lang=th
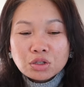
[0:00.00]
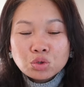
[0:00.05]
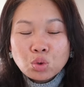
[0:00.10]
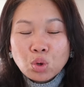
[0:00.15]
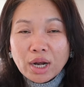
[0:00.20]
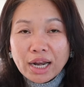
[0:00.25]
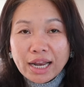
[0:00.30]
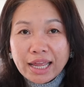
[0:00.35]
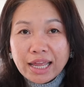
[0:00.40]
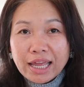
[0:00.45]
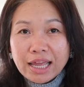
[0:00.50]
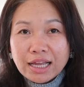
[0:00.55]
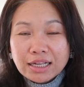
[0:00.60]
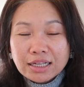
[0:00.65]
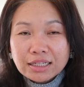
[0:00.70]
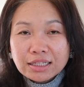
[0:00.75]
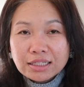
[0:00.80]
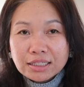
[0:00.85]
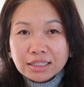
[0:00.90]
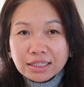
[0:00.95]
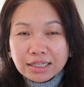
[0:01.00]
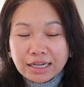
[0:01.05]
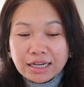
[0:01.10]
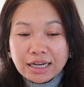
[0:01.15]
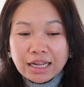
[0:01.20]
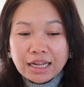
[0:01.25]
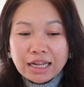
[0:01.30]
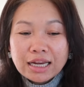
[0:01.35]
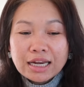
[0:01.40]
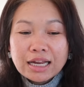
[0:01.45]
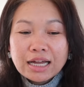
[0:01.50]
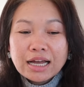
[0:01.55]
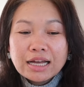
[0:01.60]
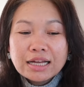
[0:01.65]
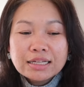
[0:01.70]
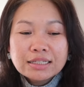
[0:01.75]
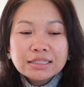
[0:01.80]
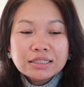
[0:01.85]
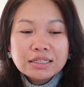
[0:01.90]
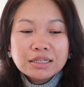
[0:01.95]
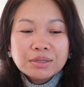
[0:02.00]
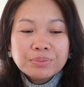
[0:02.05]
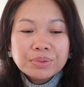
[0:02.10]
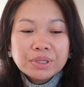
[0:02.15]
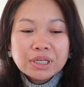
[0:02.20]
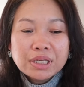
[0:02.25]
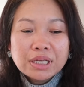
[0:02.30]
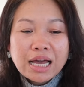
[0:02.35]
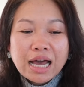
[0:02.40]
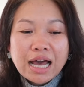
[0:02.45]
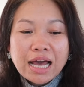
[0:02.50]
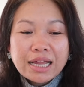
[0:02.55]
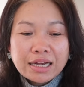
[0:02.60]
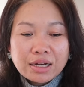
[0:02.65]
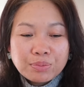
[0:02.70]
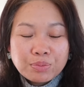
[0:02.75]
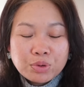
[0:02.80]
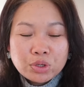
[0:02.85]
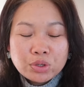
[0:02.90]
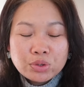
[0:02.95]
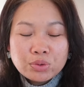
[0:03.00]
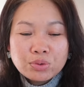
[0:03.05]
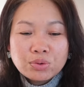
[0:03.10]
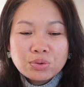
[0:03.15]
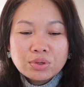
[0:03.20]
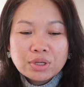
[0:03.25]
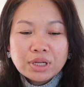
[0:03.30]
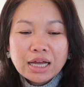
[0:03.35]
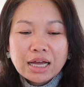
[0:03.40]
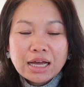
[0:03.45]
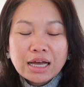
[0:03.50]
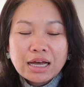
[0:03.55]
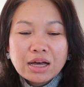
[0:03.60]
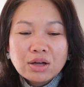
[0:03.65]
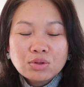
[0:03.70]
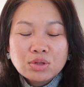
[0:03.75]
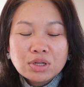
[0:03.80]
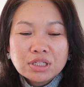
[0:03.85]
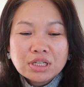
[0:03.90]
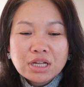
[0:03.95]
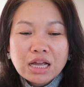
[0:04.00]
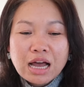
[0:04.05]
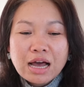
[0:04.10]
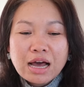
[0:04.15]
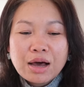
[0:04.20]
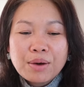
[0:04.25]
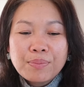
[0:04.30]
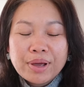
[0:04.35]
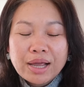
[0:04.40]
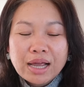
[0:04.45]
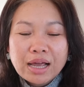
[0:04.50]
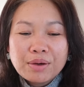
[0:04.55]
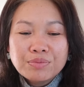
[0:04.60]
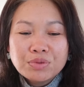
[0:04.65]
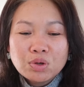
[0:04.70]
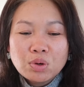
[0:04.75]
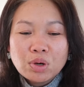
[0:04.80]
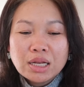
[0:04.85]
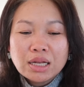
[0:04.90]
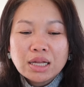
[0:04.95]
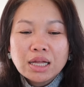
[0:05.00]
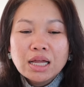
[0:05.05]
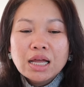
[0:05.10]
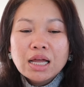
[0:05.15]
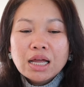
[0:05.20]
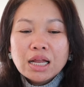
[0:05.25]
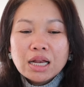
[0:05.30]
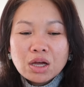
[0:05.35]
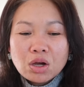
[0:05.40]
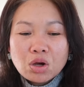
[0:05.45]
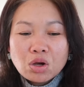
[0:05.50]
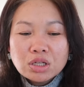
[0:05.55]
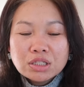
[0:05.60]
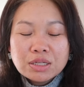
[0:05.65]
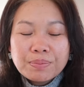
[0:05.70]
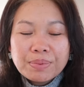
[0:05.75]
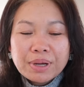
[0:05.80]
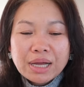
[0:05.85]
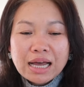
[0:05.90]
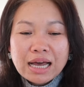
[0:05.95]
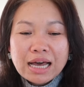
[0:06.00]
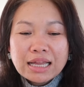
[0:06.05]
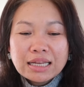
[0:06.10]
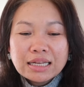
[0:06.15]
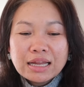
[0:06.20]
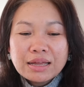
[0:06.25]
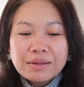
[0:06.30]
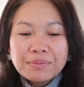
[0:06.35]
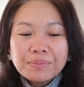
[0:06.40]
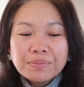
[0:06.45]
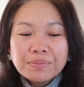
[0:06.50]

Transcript: ตัวเลขเดือนนี้นะคะ CPIW นะคะเขาถึงจะเอาไปคำนวณแล้วก็จะประกาศใน